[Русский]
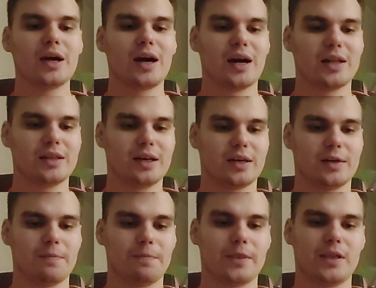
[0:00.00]

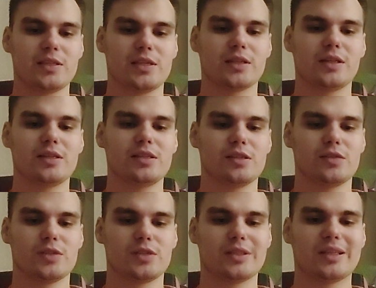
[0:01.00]
Однако, если
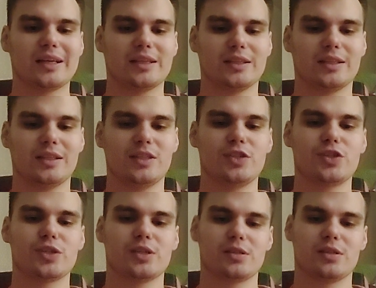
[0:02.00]
анализировать данные
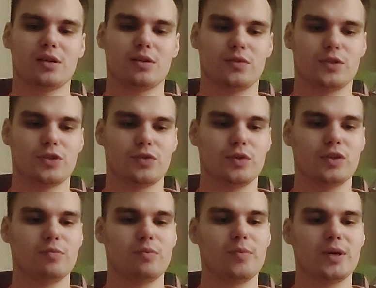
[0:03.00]
клинические здоровых
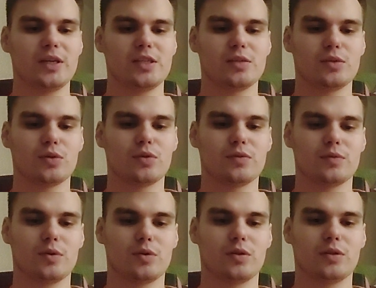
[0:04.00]
животных по болезни
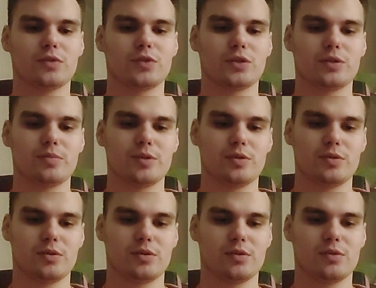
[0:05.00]
орган, органов
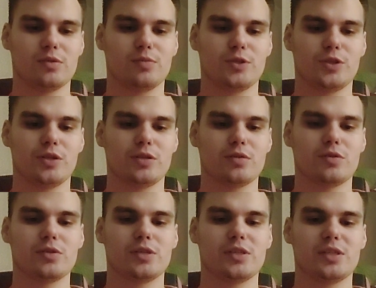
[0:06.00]
э,
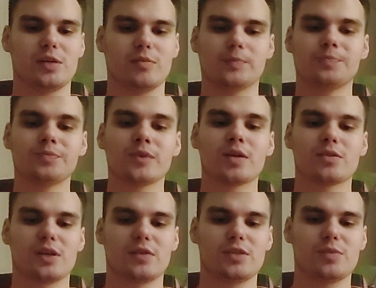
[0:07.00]
зубочелюстной системы в
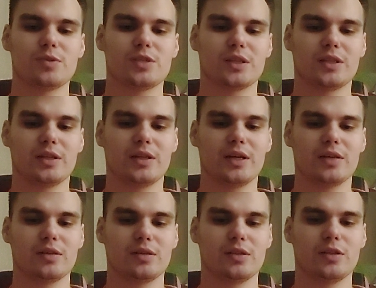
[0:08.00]
зависимости от
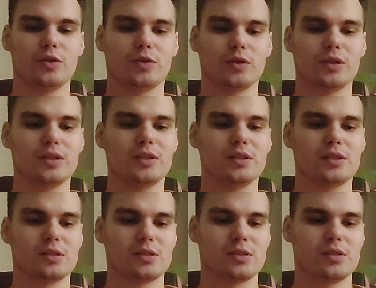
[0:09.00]
реги- региона, их
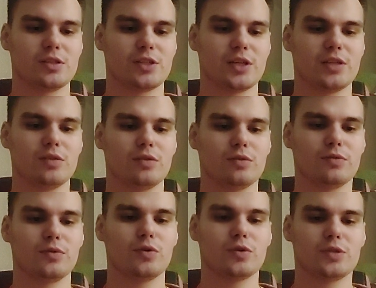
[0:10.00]
содержания, то
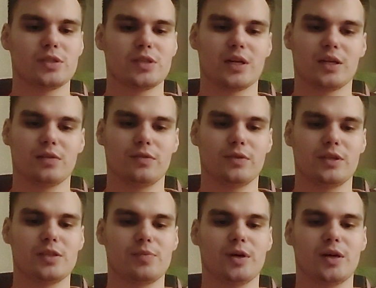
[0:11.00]
в городе Саратов
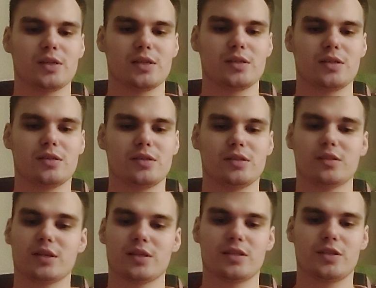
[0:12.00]
эти показатели
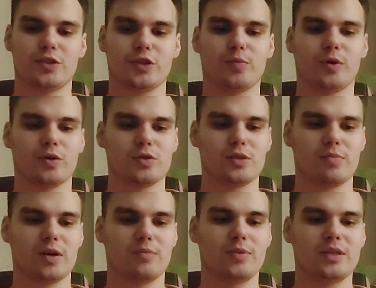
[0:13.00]
среди различных пород
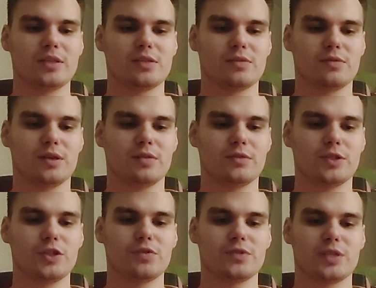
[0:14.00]
собак были
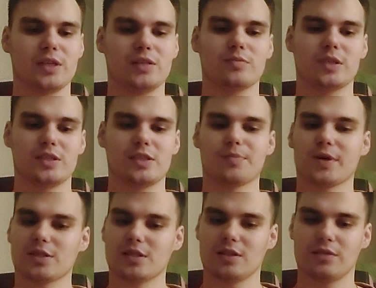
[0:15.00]
выше в среднем на
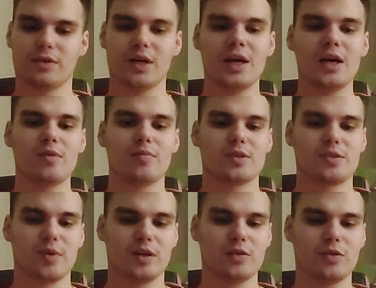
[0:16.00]
10%.
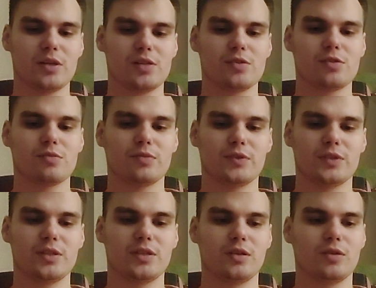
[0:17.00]
Максимальную разницу мы
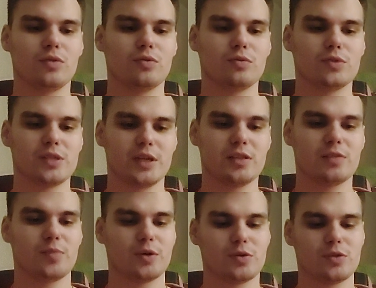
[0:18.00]
выделили у
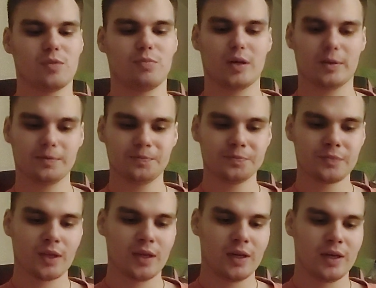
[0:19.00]
средних пород собак.
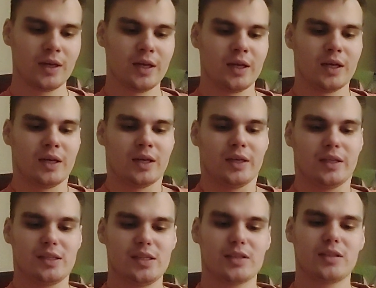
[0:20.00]

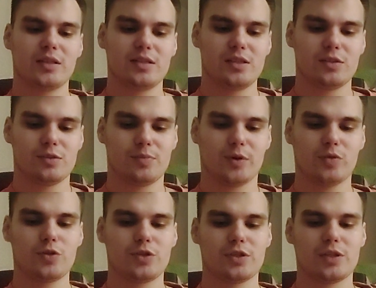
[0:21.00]
Если анализировать
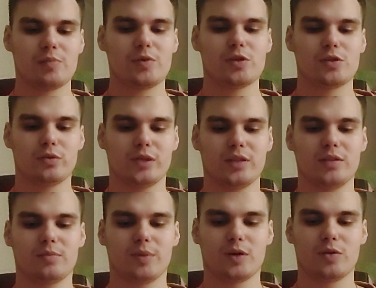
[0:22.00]
полученные нами
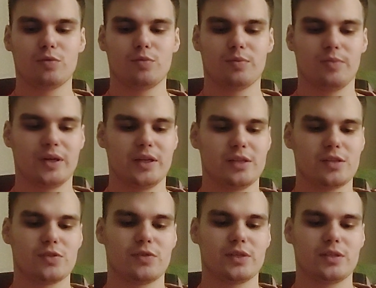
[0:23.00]
результаты по группам болезней
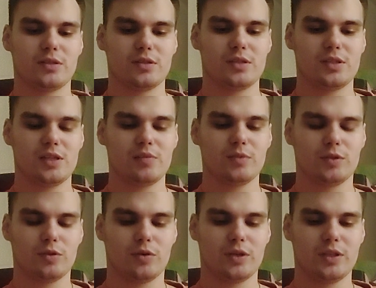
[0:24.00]
жевательной системы,
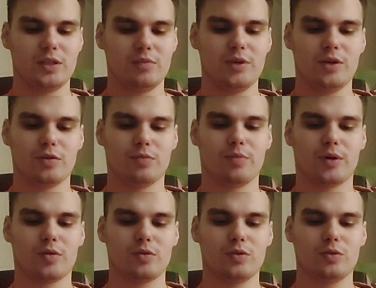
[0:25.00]
то они имеют
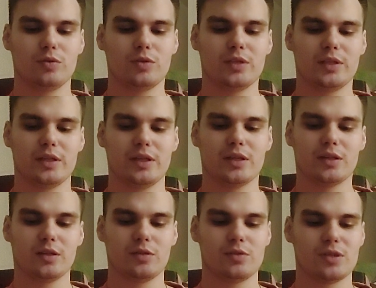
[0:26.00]
породную и
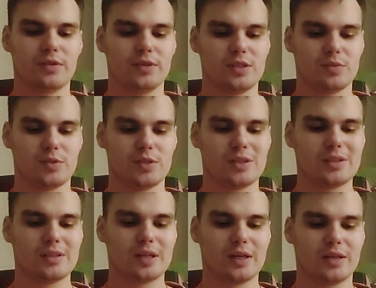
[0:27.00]
региональную зависимость.
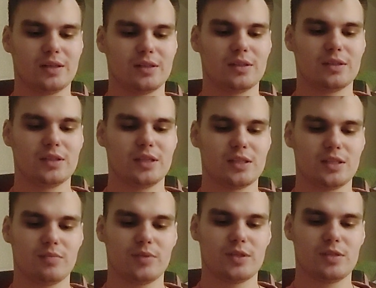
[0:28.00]
Так, э, если
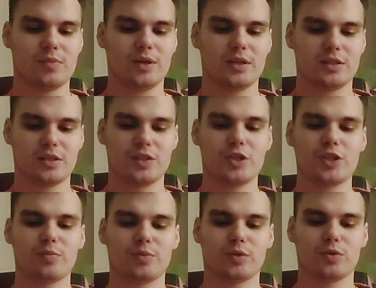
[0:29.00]
максимальные
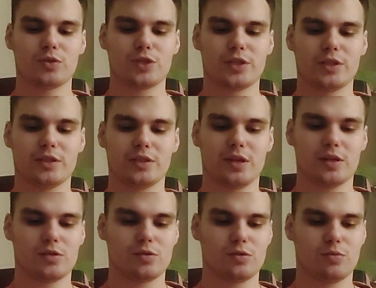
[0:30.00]
значения по нарушению
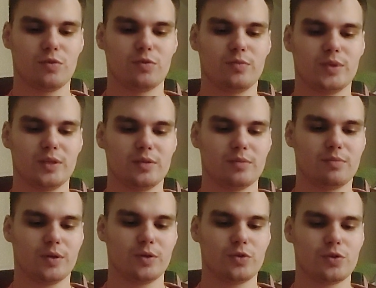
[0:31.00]
генерации зубов были
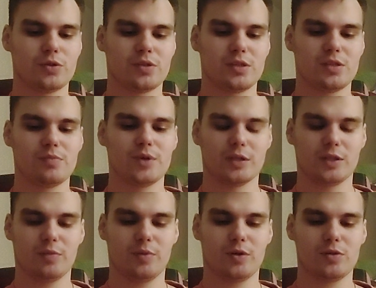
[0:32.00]
получены среди
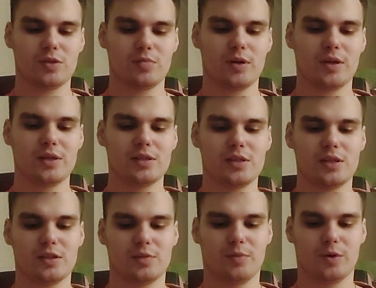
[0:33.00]
мелких пород собак и
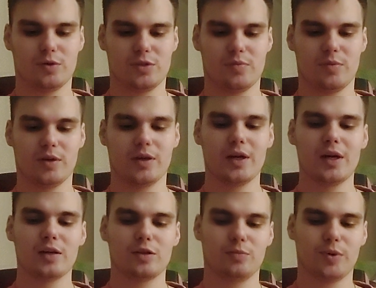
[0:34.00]
средних пород собак,
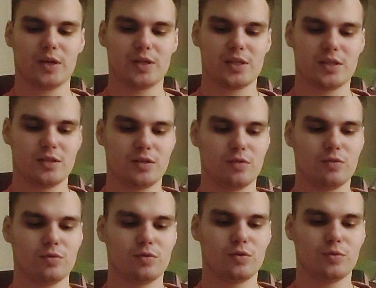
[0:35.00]
то показатель
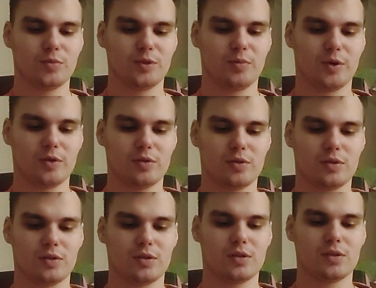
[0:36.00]
у крупных пород
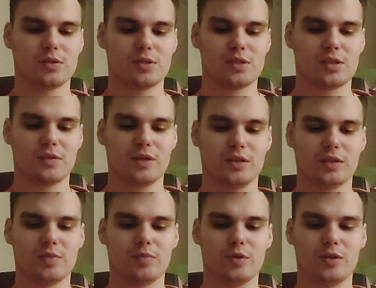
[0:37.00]
э, составлял
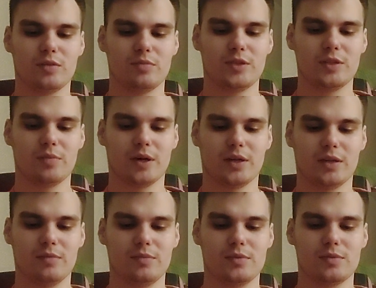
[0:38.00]
наиболее
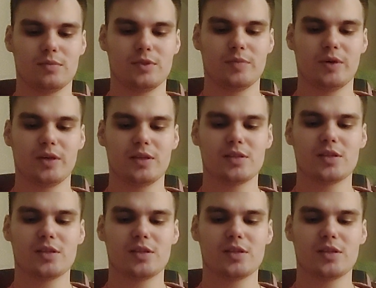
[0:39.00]
минимальным, минимальное